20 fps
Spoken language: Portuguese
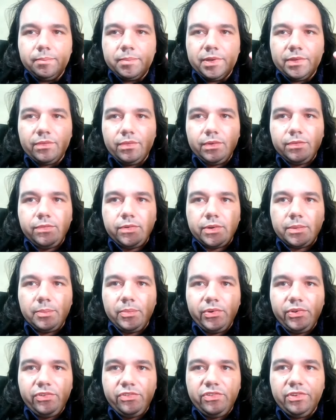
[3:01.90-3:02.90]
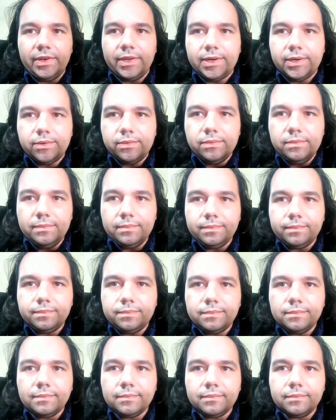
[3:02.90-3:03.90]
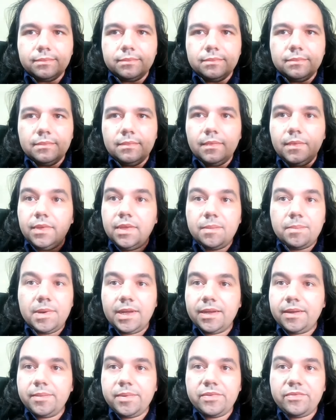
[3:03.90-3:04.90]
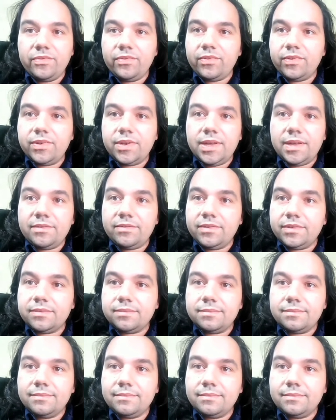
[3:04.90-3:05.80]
para sua forma original e a placa-mãe funcionava.